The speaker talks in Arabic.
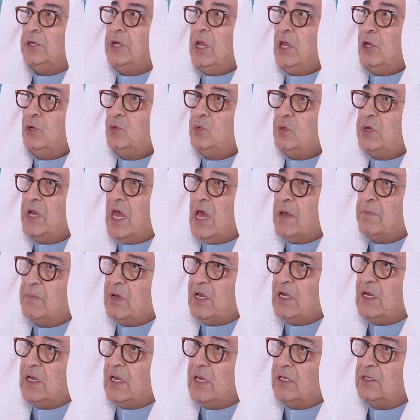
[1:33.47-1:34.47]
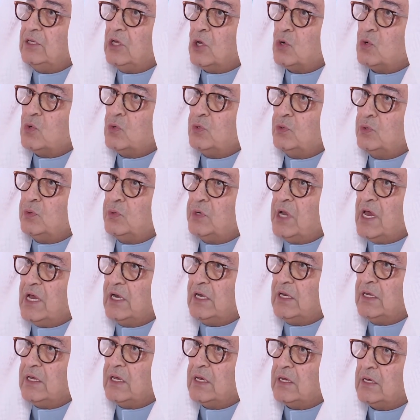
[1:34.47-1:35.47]
نحن نأمل أن يكون
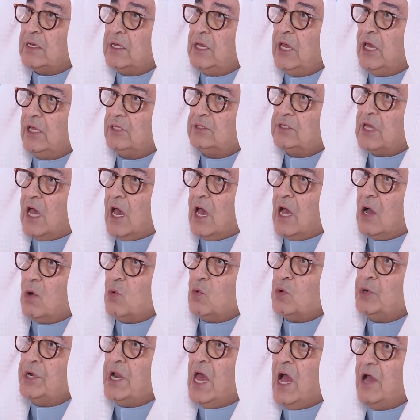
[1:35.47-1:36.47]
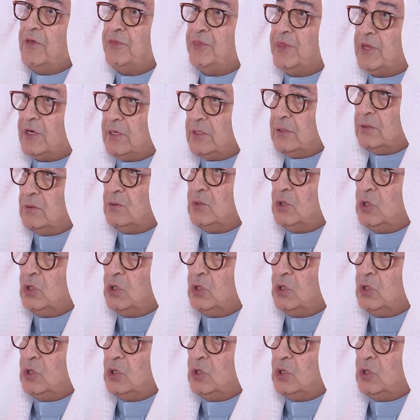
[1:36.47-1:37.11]
هنالك تعاون أكثر